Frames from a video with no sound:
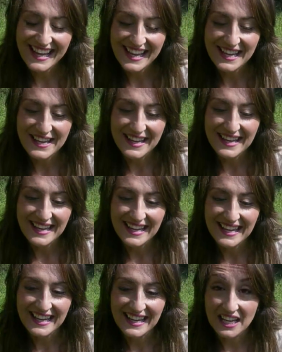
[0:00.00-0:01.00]

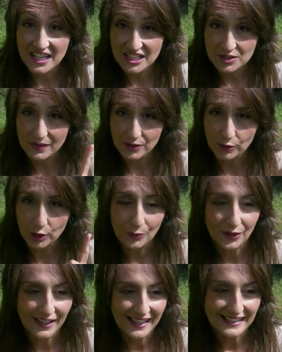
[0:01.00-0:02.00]
Eh, espero que
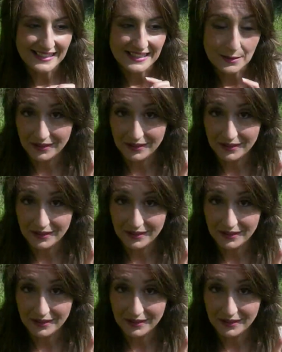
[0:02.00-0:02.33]
lo pongáis